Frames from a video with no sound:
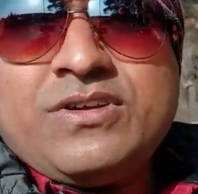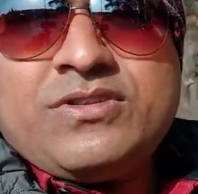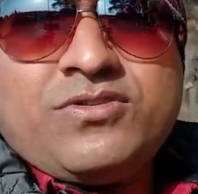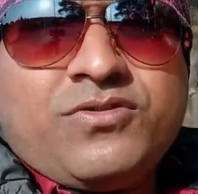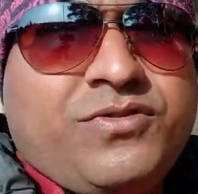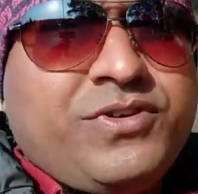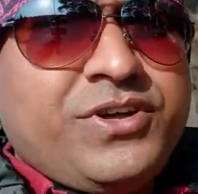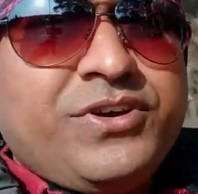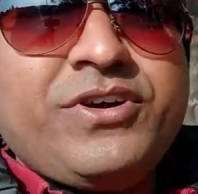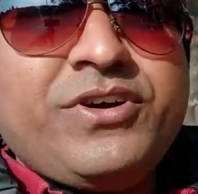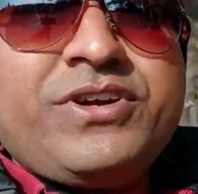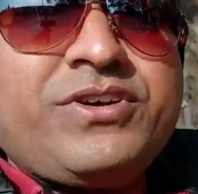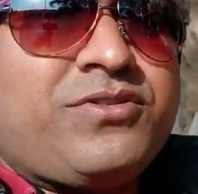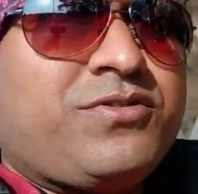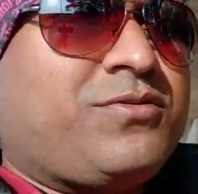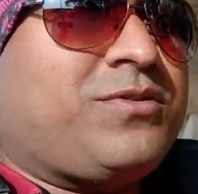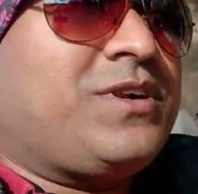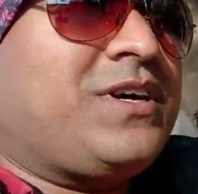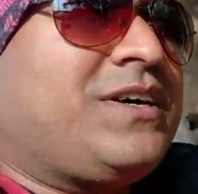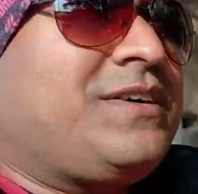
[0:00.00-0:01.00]
তো ভিডিওই
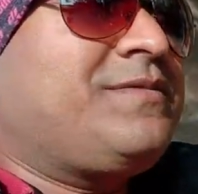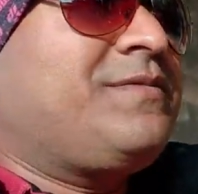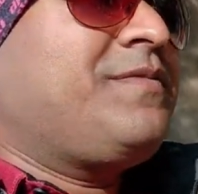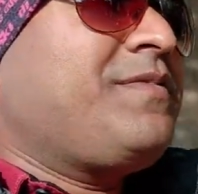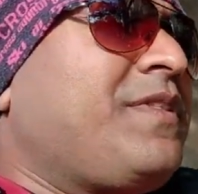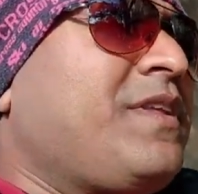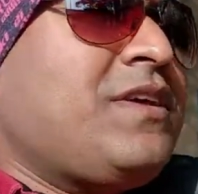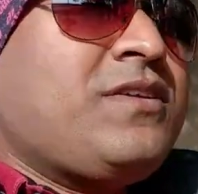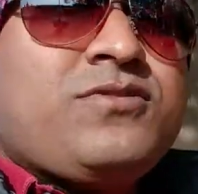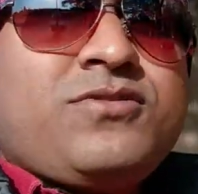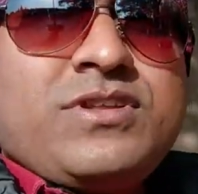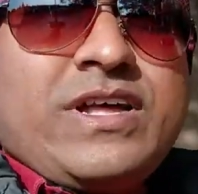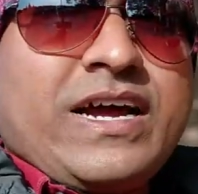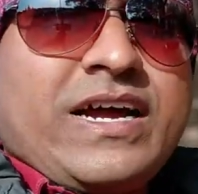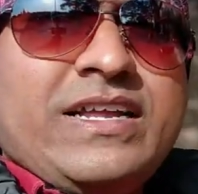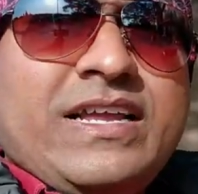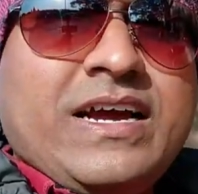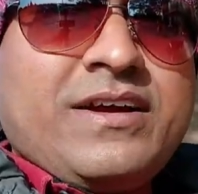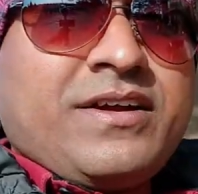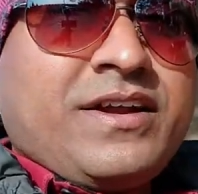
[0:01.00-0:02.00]
করব না তো
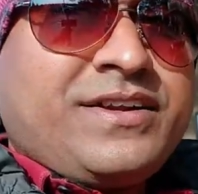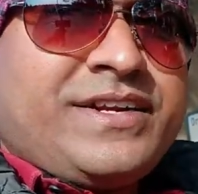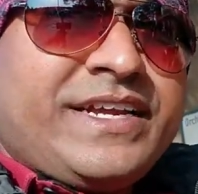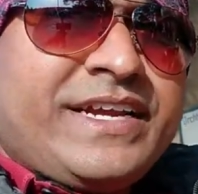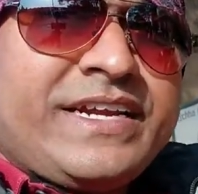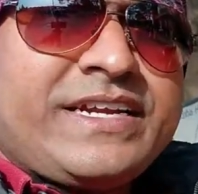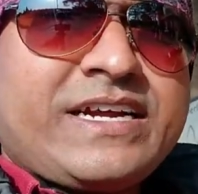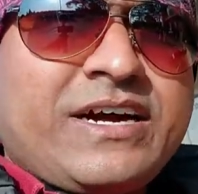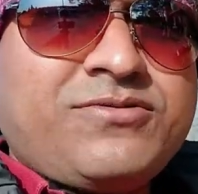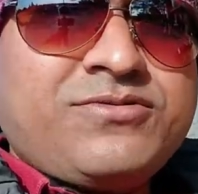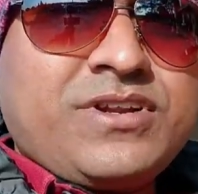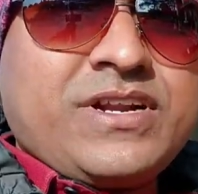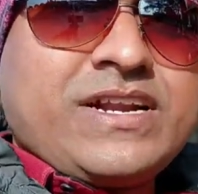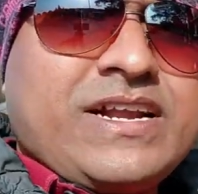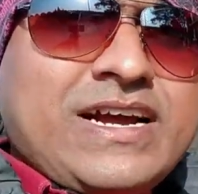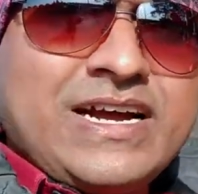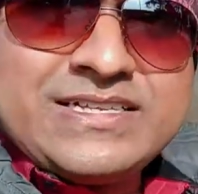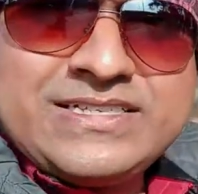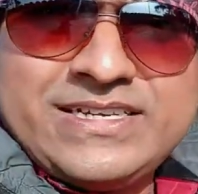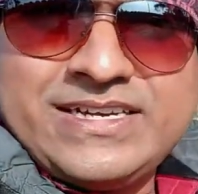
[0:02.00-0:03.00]
দেখা যাক টিকিট
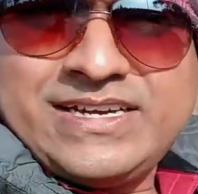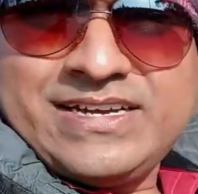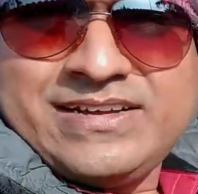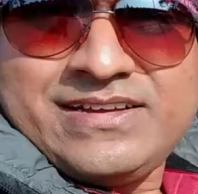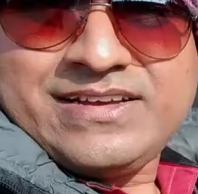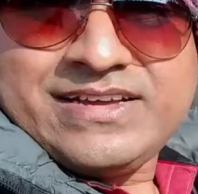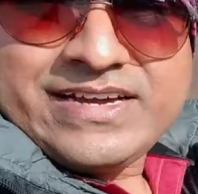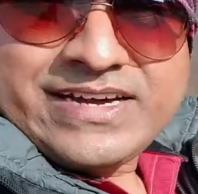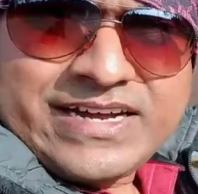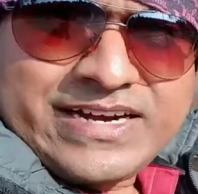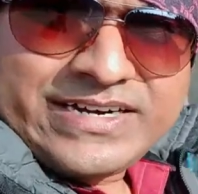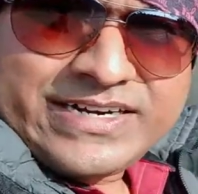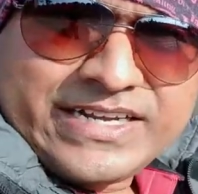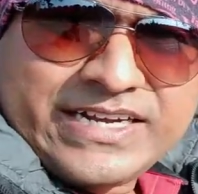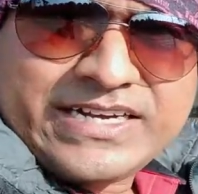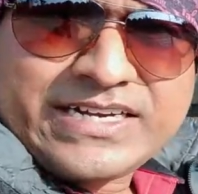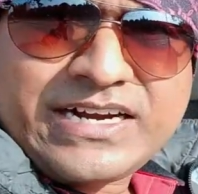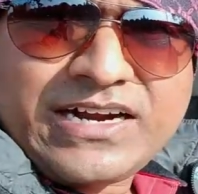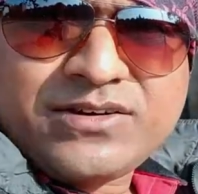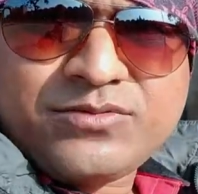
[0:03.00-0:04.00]
কাউন্টারের কাছে এখানে
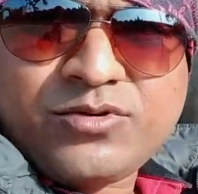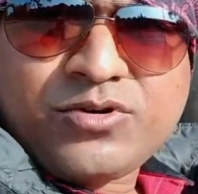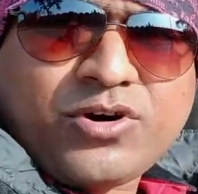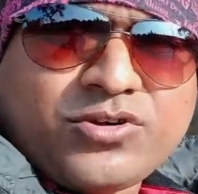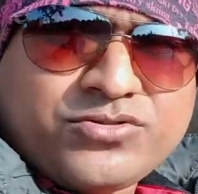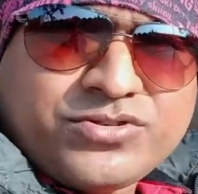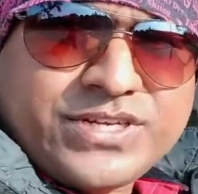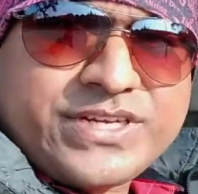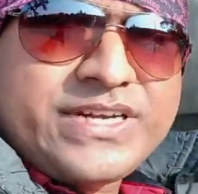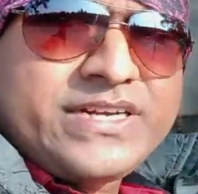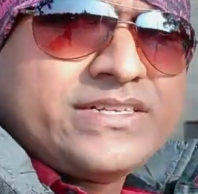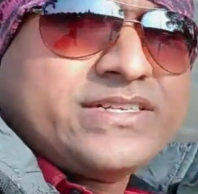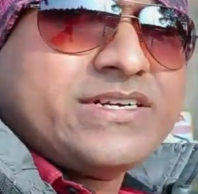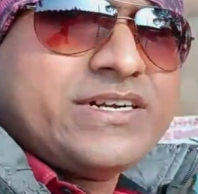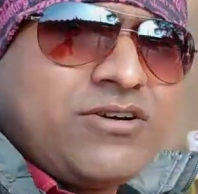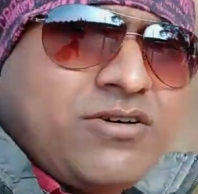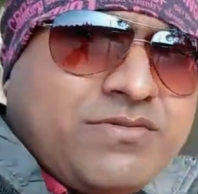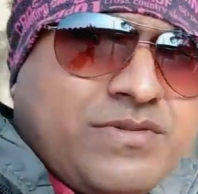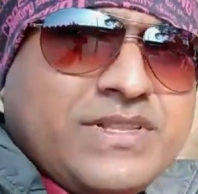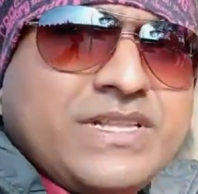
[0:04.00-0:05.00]
টিকিট কাটবো কত টিকিট
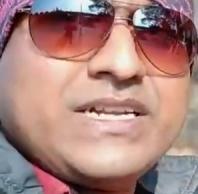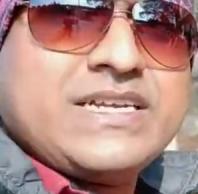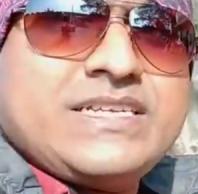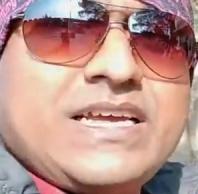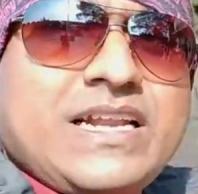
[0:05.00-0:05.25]
সেটাও আপনাদেরকে